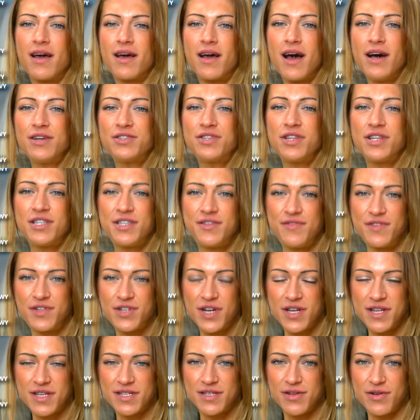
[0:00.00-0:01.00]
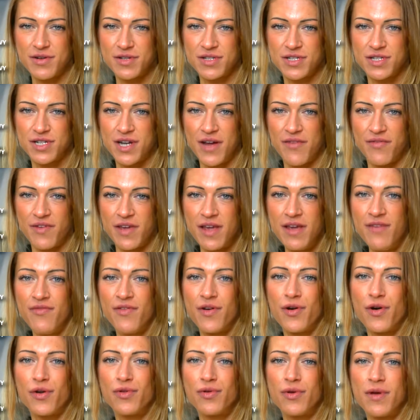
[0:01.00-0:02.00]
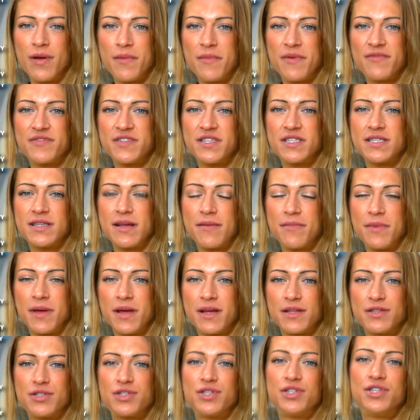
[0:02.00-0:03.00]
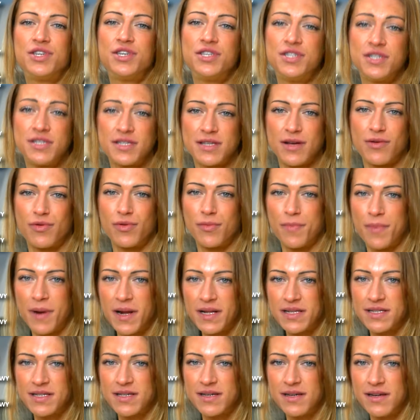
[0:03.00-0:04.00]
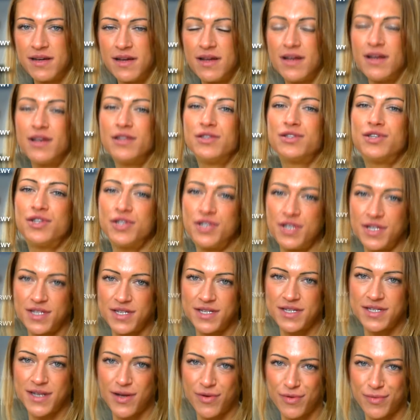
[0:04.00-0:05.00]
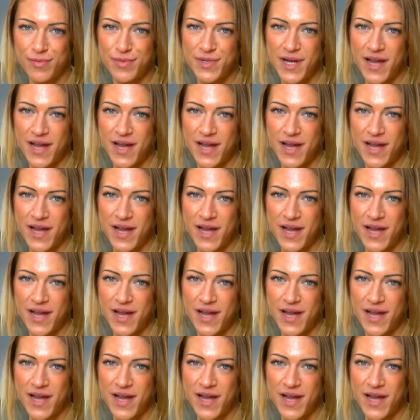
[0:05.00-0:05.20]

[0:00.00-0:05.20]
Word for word: Każde ćwiczenie z rozgrzewki wykonujemy w systemie 30 sekund pracy, 30 sekund